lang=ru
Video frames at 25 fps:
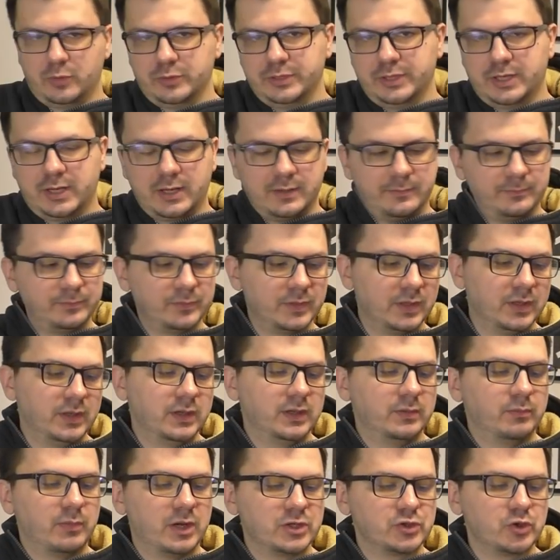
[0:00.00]
тоника,
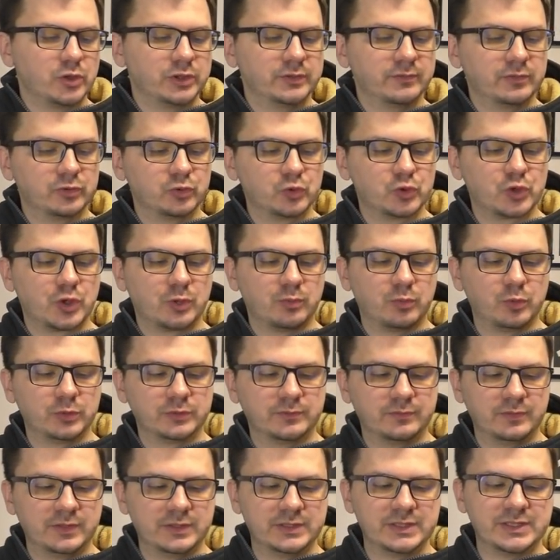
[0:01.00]
мажорная вертушка
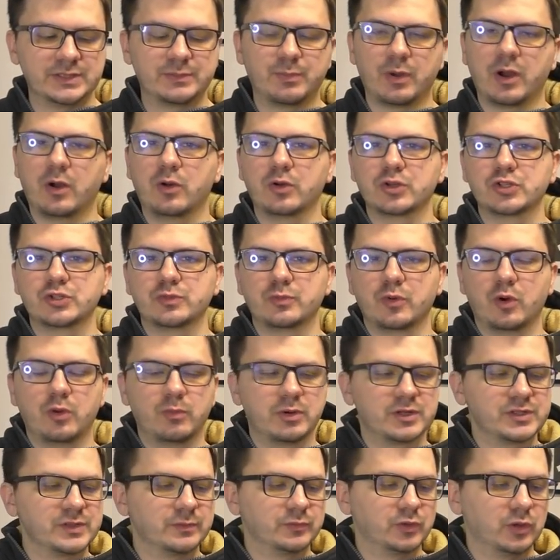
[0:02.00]
будет выглядеть похожим
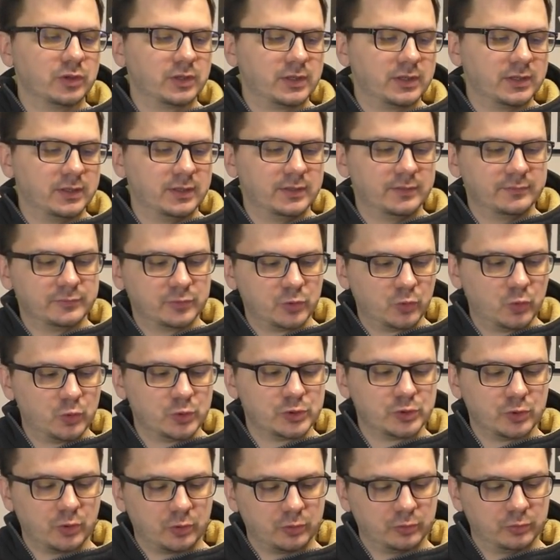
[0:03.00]
образом, только в
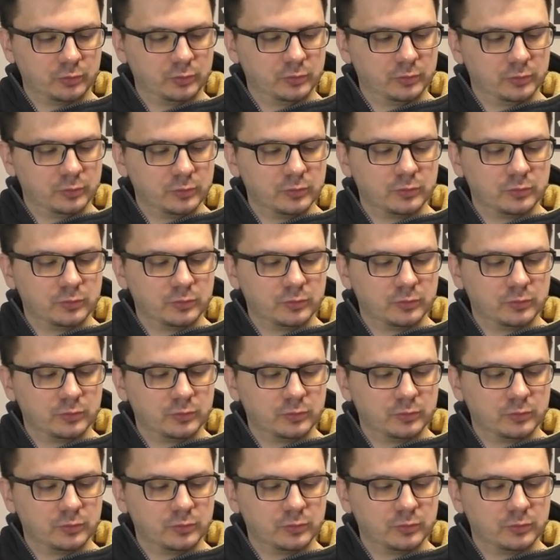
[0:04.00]
другую сторону.